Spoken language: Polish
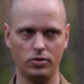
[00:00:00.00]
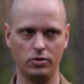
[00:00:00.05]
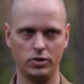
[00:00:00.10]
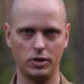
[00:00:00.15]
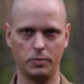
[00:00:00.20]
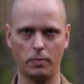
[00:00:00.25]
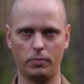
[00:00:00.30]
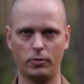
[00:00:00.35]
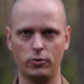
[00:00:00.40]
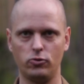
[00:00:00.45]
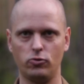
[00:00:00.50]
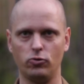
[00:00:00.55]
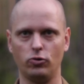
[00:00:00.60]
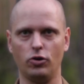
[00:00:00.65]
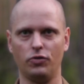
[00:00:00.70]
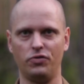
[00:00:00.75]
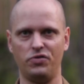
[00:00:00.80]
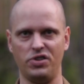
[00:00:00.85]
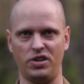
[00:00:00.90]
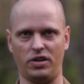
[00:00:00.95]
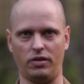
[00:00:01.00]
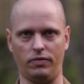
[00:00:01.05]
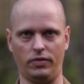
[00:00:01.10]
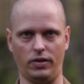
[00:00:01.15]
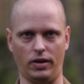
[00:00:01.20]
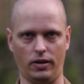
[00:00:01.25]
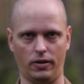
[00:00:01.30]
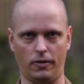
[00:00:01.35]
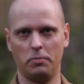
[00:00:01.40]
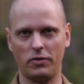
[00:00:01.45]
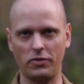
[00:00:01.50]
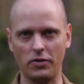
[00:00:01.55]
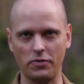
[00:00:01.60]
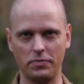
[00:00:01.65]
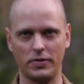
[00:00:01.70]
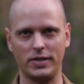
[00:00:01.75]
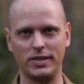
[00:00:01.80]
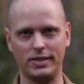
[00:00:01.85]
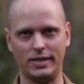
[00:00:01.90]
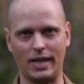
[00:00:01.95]
czy po prostu go wyrwie. Powiem
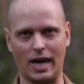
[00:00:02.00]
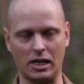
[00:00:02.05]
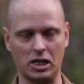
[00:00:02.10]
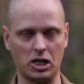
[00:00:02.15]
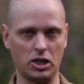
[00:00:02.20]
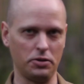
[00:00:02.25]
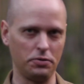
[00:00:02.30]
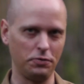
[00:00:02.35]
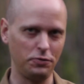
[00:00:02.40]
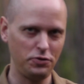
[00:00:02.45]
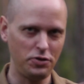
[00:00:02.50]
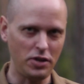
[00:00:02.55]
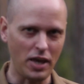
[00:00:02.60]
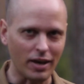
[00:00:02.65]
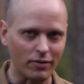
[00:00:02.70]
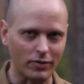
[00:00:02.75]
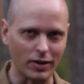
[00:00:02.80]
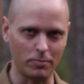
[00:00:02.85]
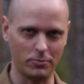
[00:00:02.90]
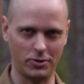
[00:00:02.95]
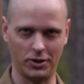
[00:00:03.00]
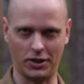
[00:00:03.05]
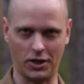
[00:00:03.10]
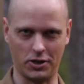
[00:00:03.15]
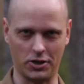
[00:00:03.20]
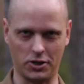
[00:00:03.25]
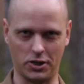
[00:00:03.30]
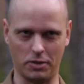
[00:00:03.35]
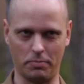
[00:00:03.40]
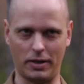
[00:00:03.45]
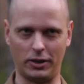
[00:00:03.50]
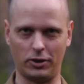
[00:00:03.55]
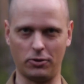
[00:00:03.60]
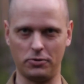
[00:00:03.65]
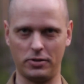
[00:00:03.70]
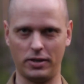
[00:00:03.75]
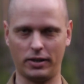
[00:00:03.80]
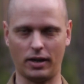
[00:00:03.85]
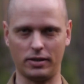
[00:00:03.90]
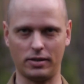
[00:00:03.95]
więc tak, nie wiem, czy te rzeczy będą
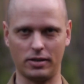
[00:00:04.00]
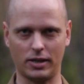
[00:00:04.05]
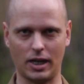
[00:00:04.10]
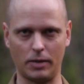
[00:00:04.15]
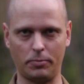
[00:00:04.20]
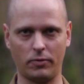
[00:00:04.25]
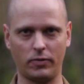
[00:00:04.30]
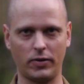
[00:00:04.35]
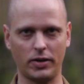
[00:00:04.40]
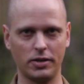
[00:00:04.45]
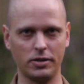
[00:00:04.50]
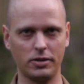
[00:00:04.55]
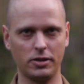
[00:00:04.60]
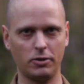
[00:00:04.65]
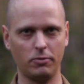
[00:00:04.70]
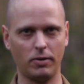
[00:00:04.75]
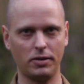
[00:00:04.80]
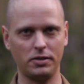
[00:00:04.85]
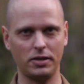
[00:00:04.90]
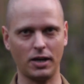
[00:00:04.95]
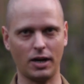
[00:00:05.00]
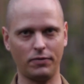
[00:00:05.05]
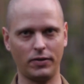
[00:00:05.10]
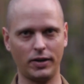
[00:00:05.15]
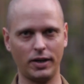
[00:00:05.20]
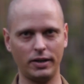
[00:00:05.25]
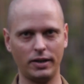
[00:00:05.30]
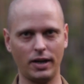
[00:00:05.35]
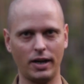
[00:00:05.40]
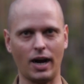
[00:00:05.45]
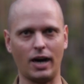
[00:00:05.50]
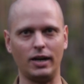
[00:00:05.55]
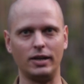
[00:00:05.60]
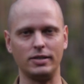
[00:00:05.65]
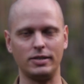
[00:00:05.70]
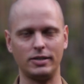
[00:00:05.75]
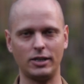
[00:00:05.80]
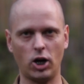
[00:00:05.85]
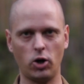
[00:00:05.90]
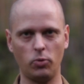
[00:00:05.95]
znikać ze sklepu w razie sytuacji awaryjnej, ale
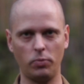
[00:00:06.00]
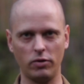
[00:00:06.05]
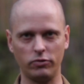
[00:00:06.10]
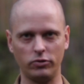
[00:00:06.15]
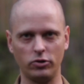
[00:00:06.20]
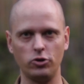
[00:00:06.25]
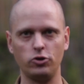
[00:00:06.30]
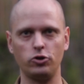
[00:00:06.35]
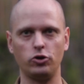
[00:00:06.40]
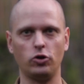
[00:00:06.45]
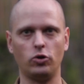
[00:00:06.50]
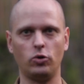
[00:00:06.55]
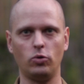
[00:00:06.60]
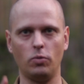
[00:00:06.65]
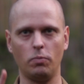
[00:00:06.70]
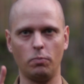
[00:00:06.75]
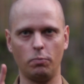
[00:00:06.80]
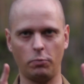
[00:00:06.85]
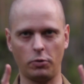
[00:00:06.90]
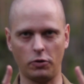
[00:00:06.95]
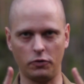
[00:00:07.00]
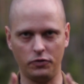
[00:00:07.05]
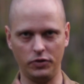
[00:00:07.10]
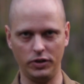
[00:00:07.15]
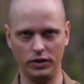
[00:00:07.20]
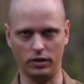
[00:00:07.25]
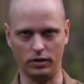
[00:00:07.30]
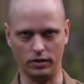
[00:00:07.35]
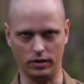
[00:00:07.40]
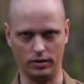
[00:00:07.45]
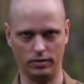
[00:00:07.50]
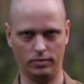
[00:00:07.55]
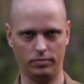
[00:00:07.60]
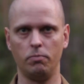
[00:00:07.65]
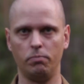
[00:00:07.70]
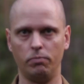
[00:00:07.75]
z całą pewnością powinny.